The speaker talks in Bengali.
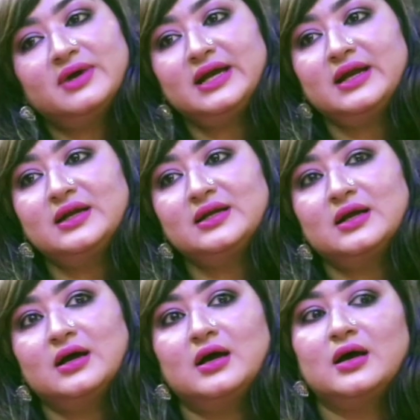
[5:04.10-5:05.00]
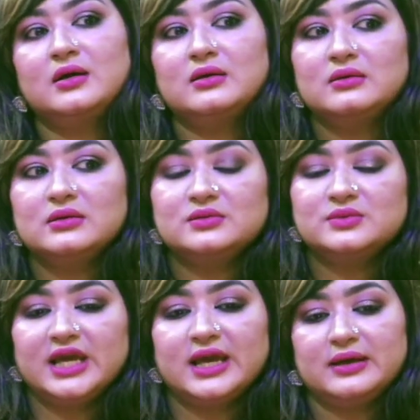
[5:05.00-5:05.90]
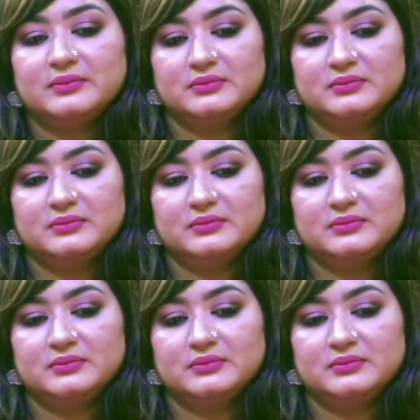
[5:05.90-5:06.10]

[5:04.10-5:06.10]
ভাইয়ের ইয়ে